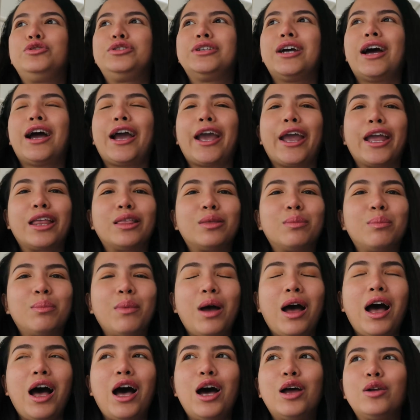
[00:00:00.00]
jaket
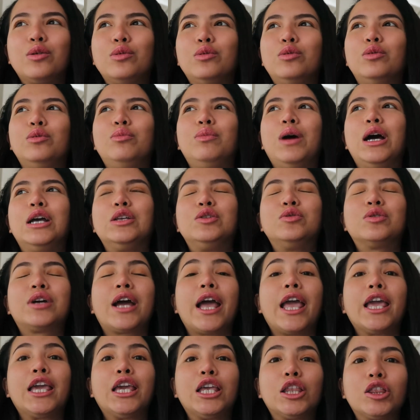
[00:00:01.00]
baru, baju
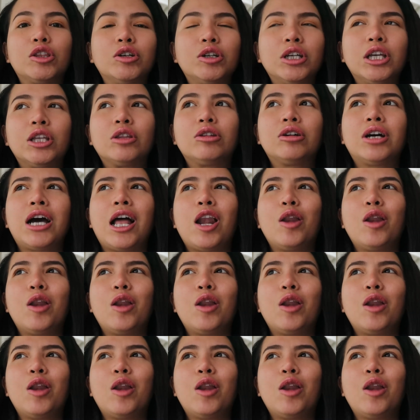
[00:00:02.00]
kayak gitu gitu.